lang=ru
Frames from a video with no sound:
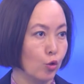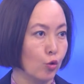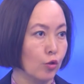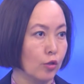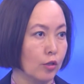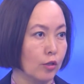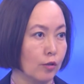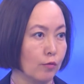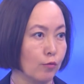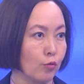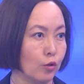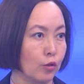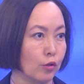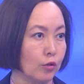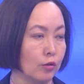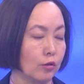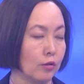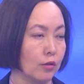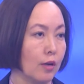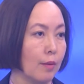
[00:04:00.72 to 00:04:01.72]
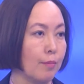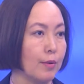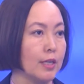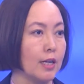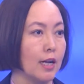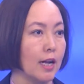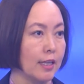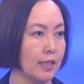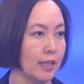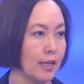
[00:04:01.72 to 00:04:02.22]
– это вот
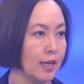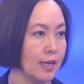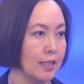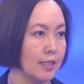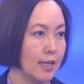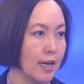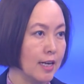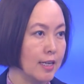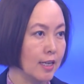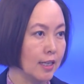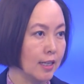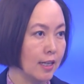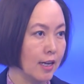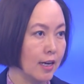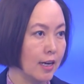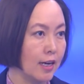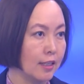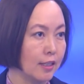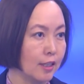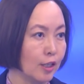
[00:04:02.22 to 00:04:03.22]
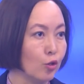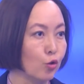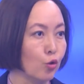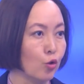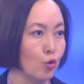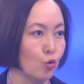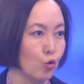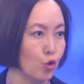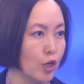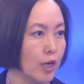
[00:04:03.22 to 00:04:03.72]
определять наказание для тех, кто
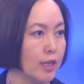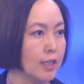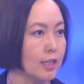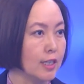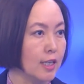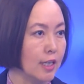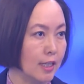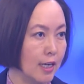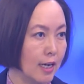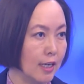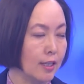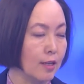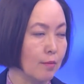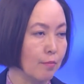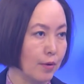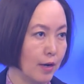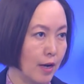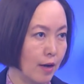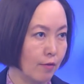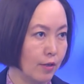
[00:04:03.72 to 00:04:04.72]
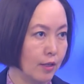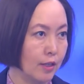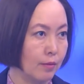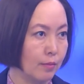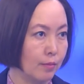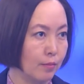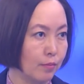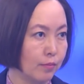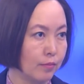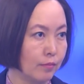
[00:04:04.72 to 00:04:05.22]
нарушает санитарные правила.
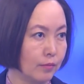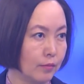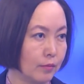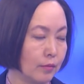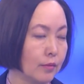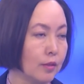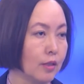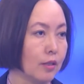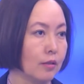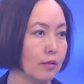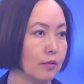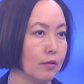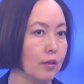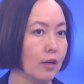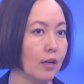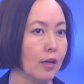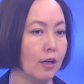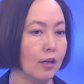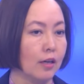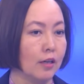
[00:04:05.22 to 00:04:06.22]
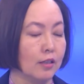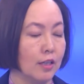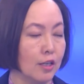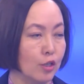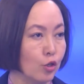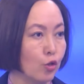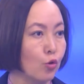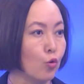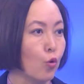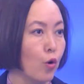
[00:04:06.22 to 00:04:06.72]
Это
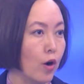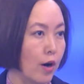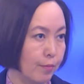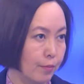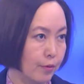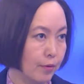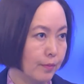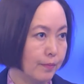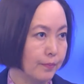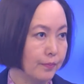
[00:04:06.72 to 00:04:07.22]
наш КОАП.